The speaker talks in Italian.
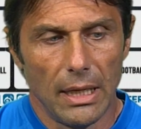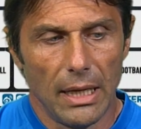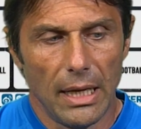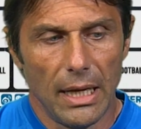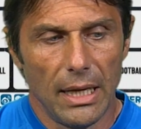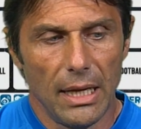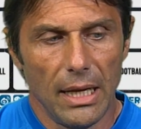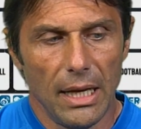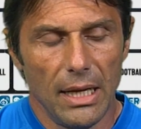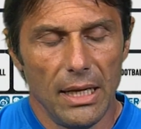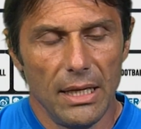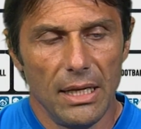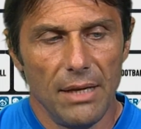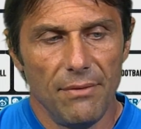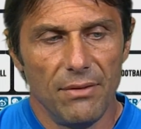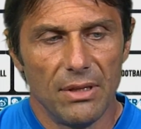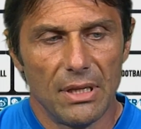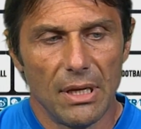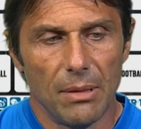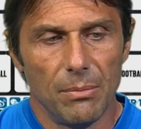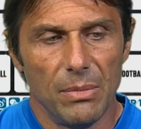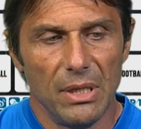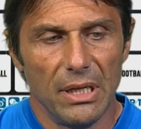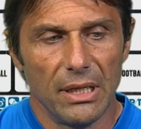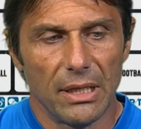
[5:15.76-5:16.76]
eh, è
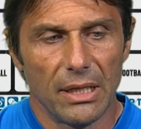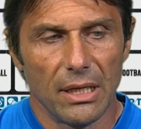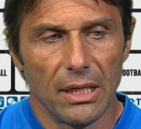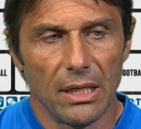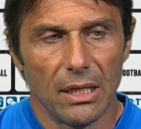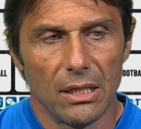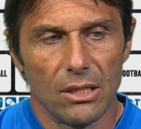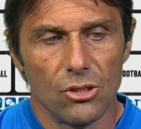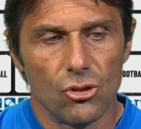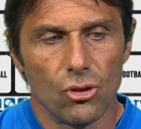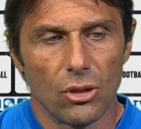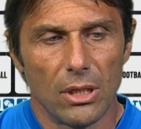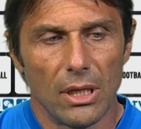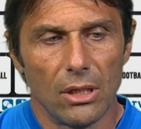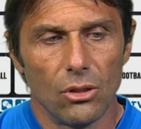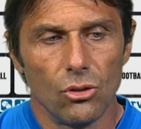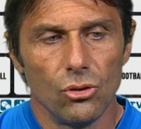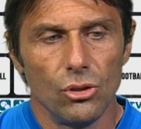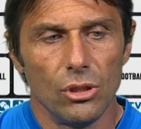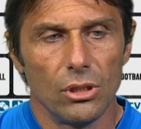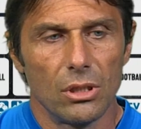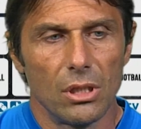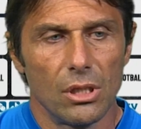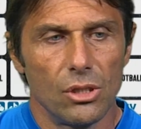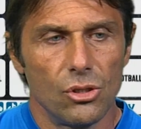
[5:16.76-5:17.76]
inevitabile che giocando
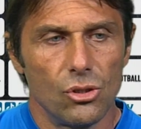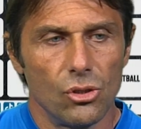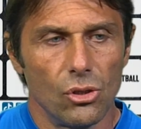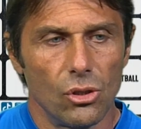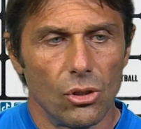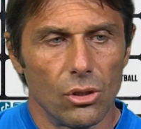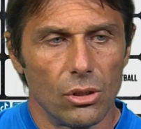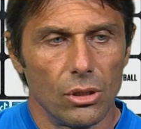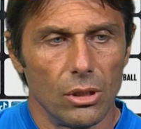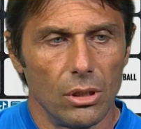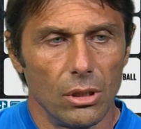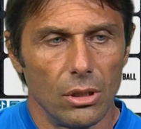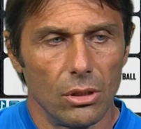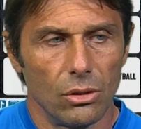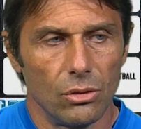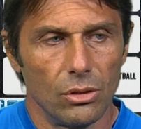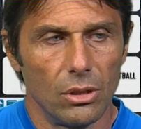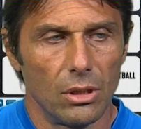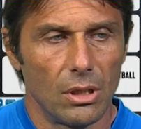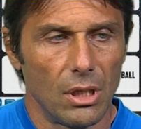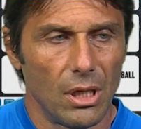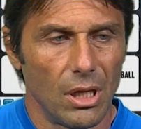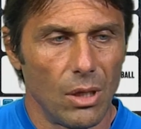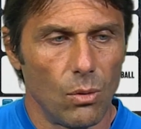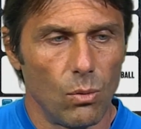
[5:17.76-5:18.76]
ogni tre giorni,
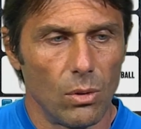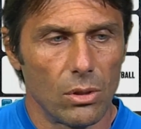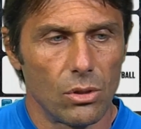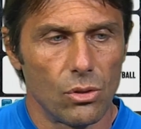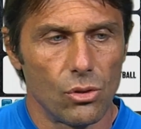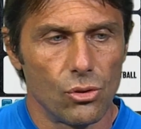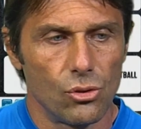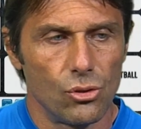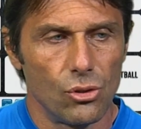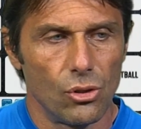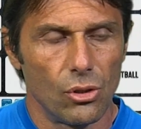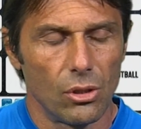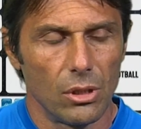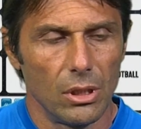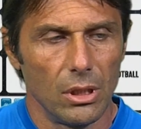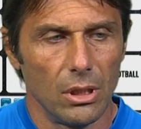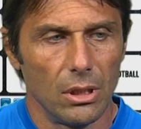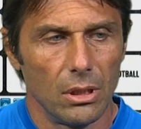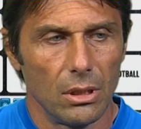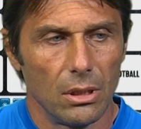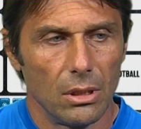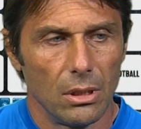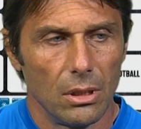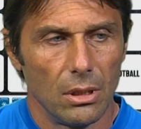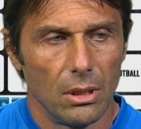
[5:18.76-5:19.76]
ogni 3 quattro
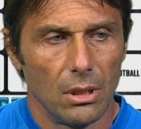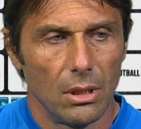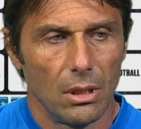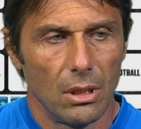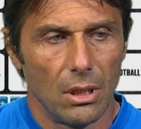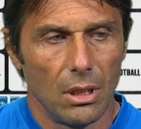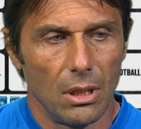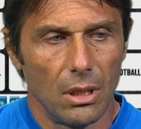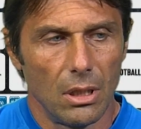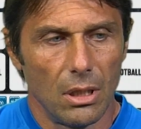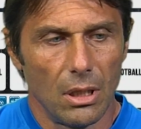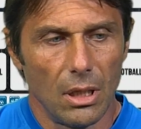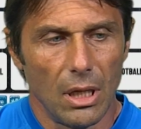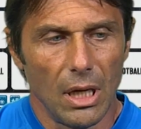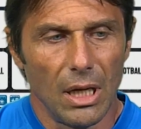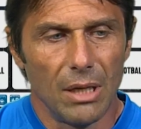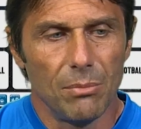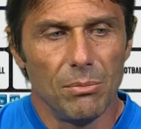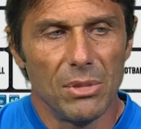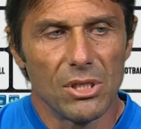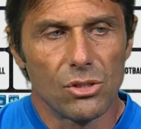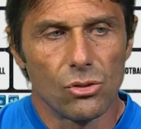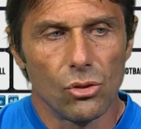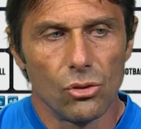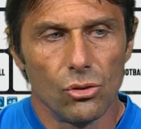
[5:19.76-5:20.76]
giorni Ah,
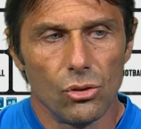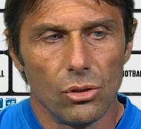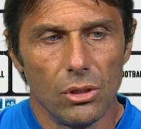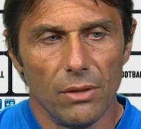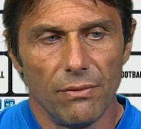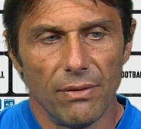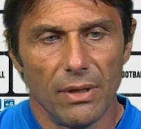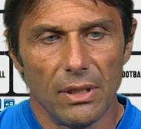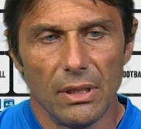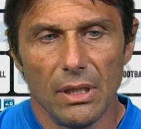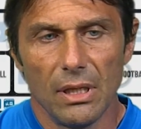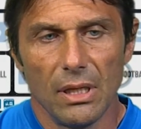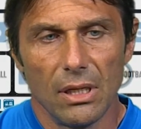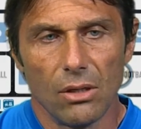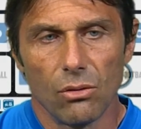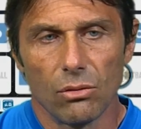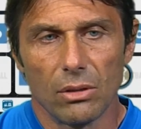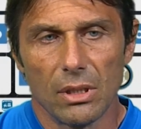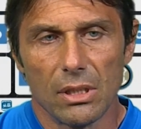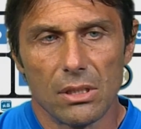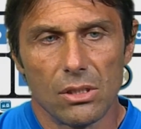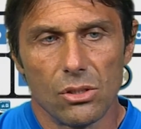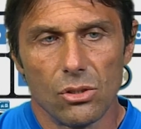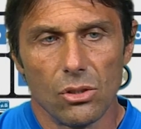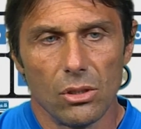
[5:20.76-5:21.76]
hai bisogno di fare delle
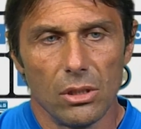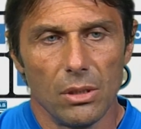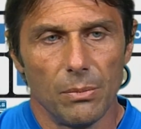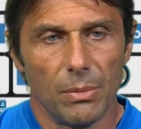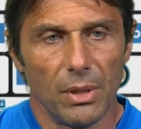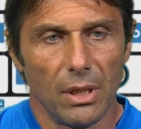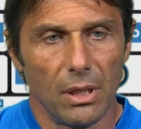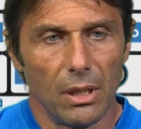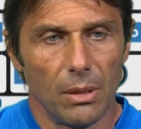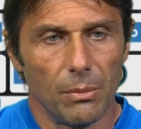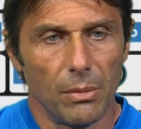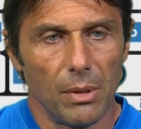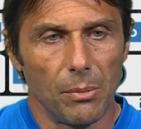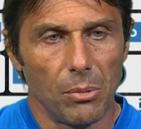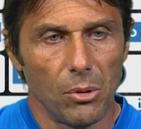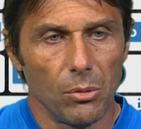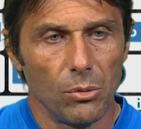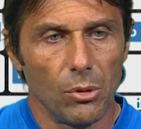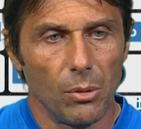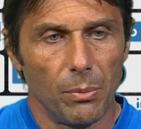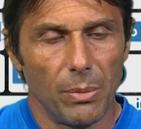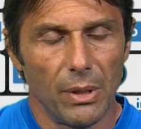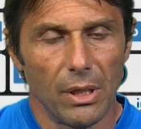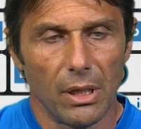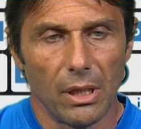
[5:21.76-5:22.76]
rotazioni per, ma
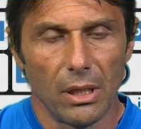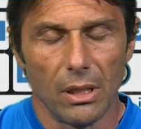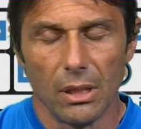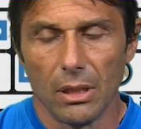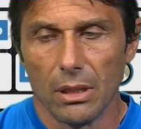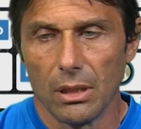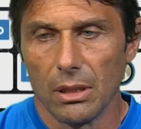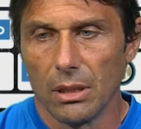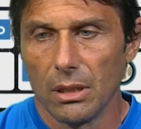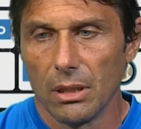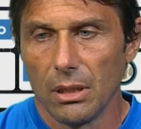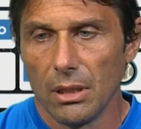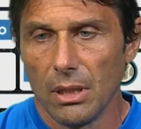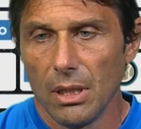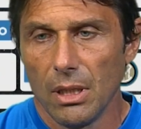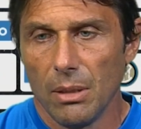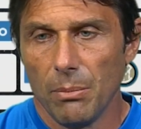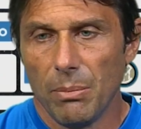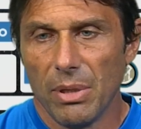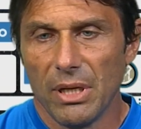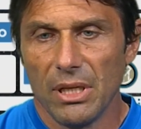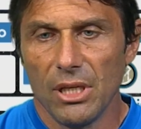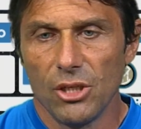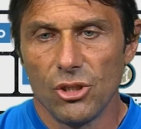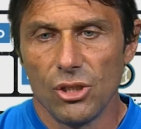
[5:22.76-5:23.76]
proprio per, eh,
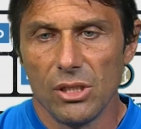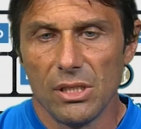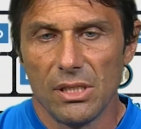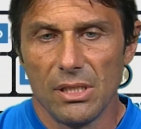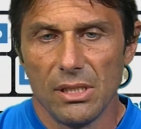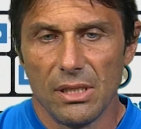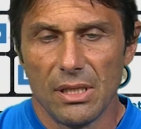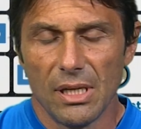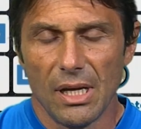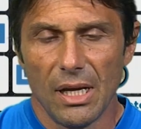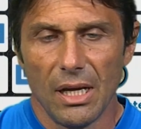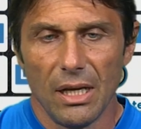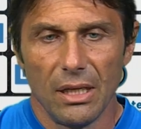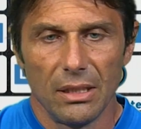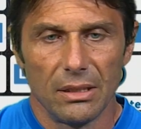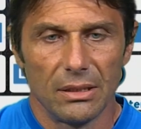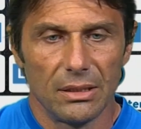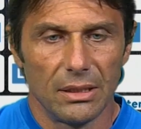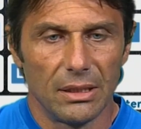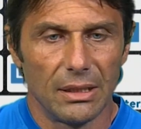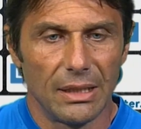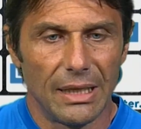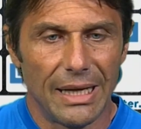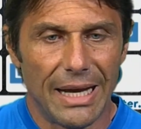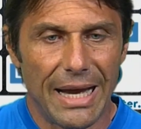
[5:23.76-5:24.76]
per necessità,
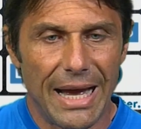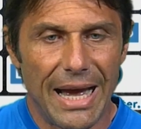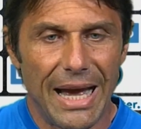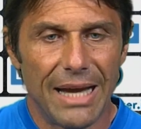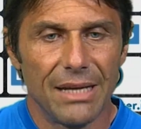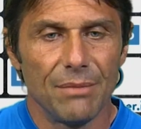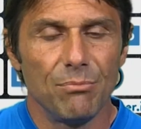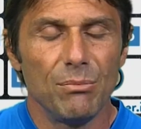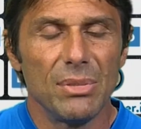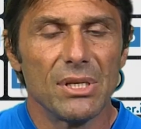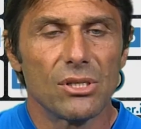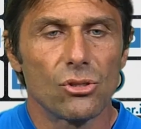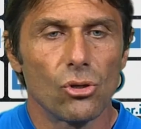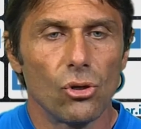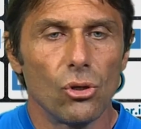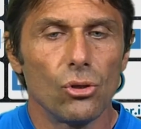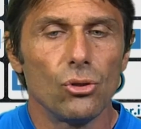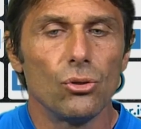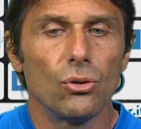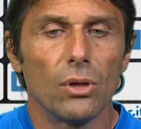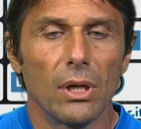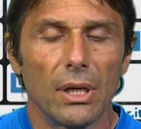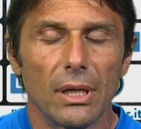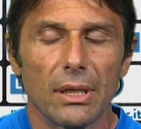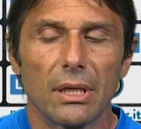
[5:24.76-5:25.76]
uh, hai
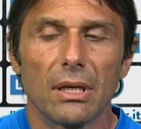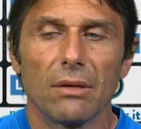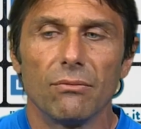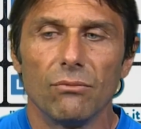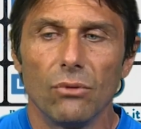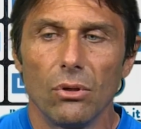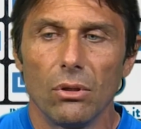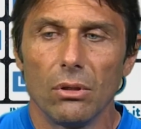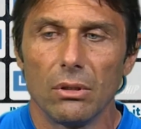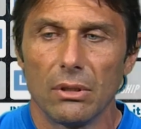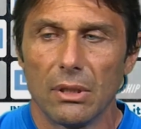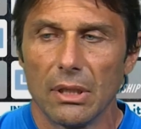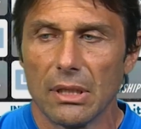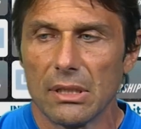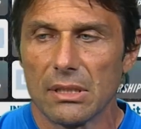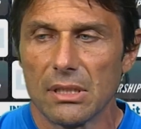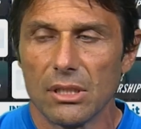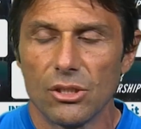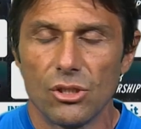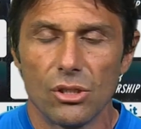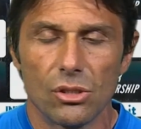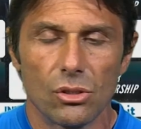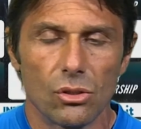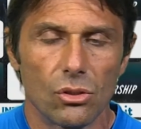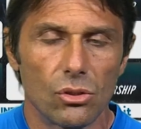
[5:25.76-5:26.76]
bisogno anche a volte
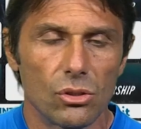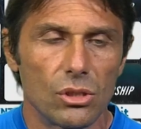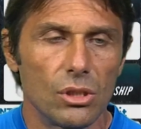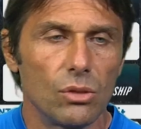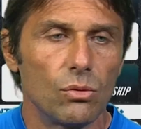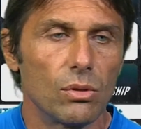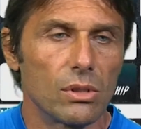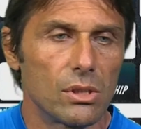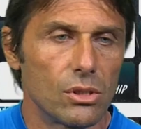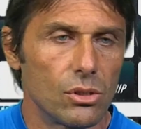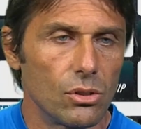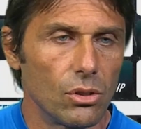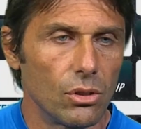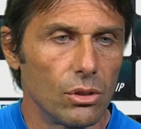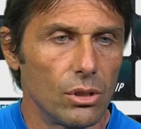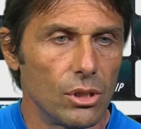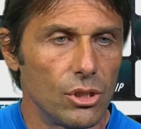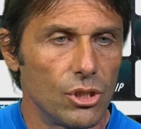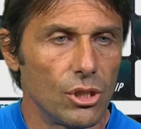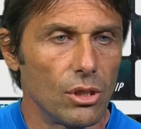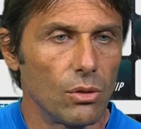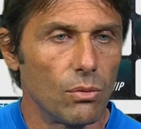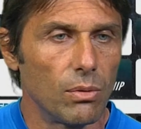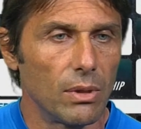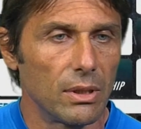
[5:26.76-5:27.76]
se ci sono situazioni
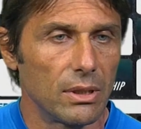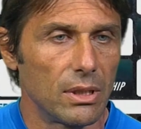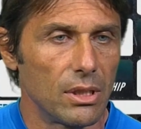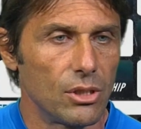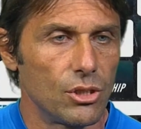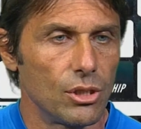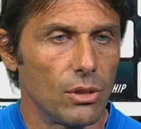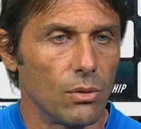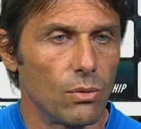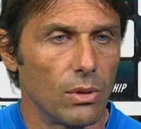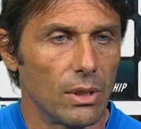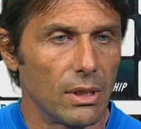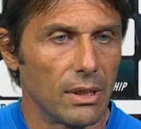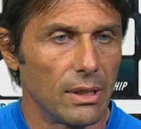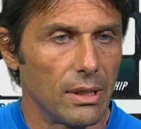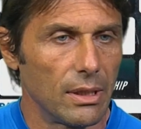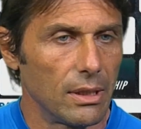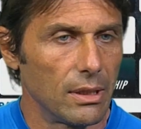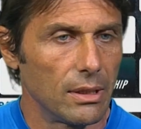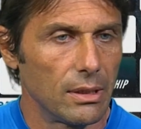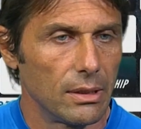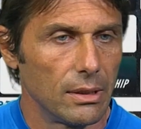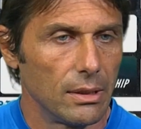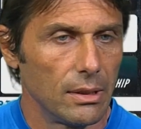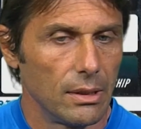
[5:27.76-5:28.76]
50-50
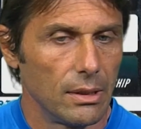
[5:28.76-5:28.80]
uh,